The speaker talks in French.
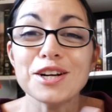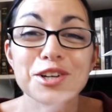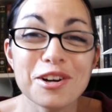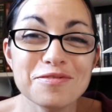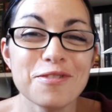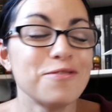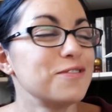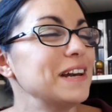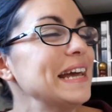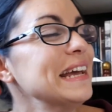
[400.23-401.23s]
comme vous
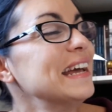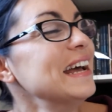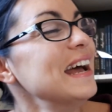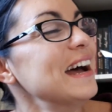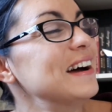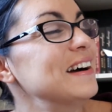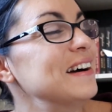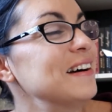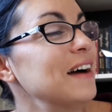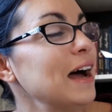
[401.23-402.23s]
voulez,
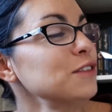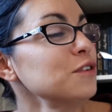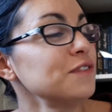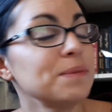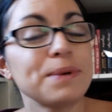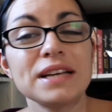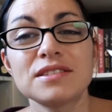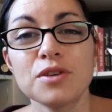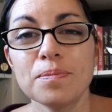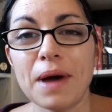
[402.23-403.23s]
euh, à nos vies
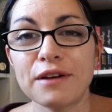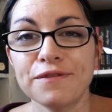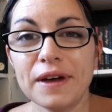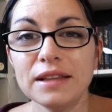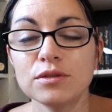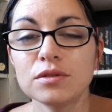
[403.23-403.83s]
presque parfaites.